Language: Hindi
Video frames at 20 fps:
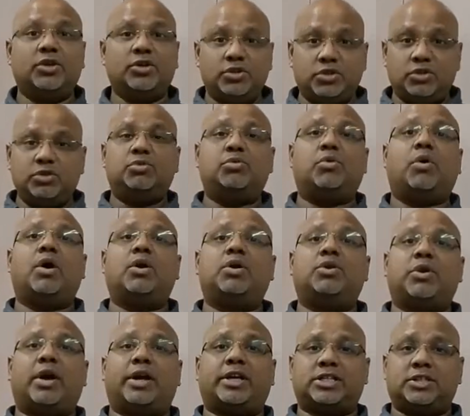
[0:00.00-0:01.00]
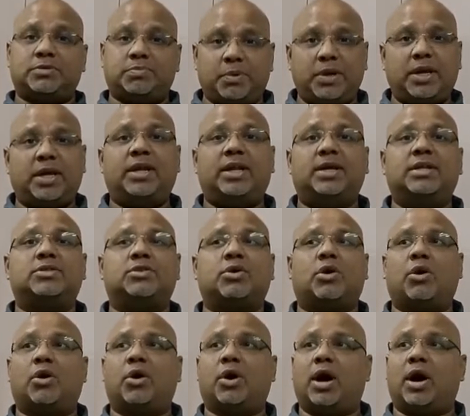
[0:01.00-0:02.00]
आप एक अनुभव को प्राप्त करना
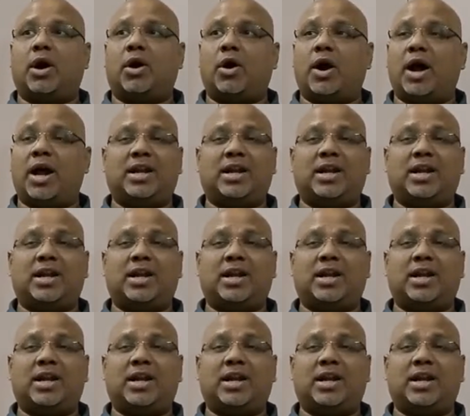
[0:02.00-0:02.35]
चाहते हैं या